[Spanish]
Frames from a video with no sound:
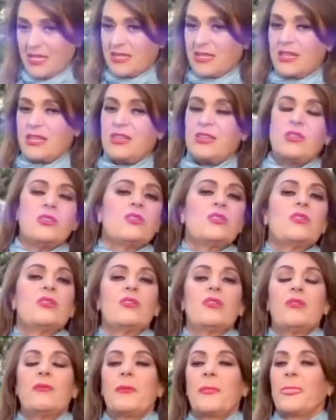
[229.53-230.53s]
y
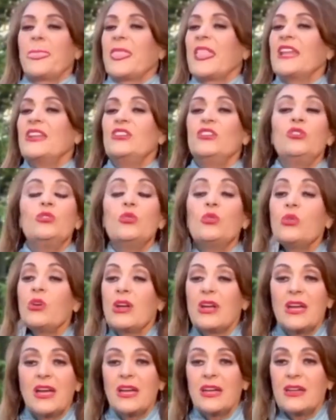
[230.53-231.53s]
yo
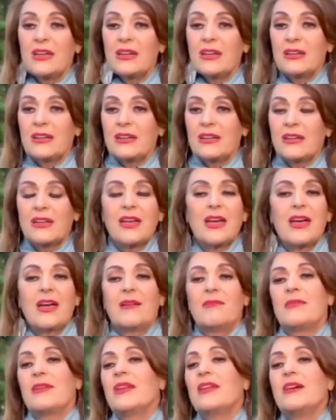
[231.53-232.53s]
nunca
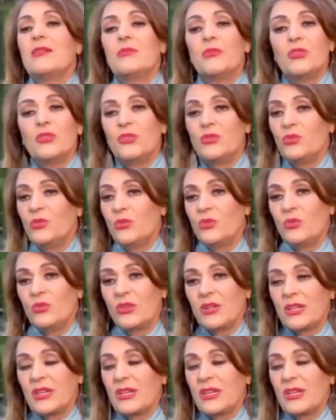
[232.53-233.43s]
hablamos, nunca.